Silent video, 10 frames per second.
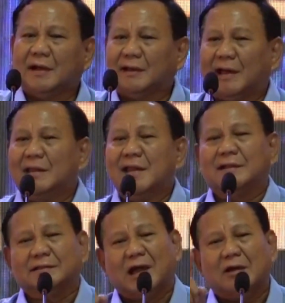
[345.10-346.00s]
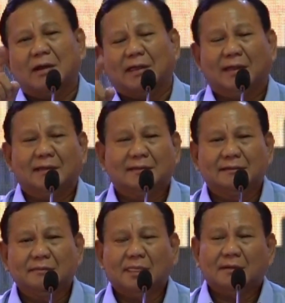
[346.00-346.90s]
Kalian ketawa ya.
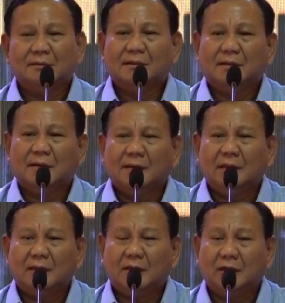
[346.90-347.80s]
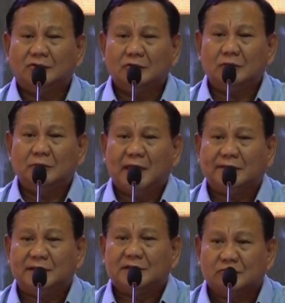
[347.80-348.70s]
Itu
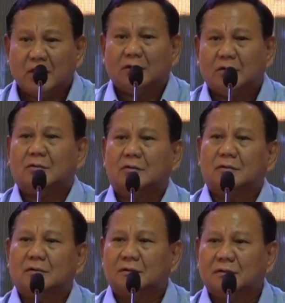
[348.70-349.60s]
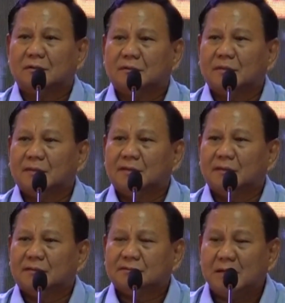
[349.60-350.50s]
beasiswa loh.
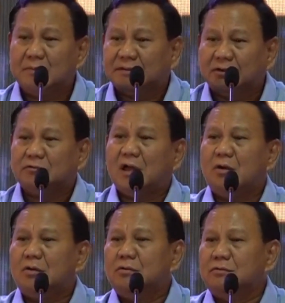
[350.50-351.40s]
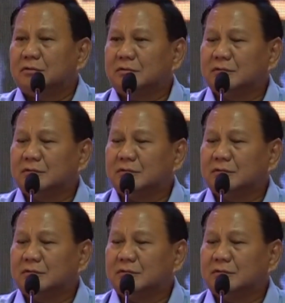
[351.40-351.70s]
Tambah satu tahun.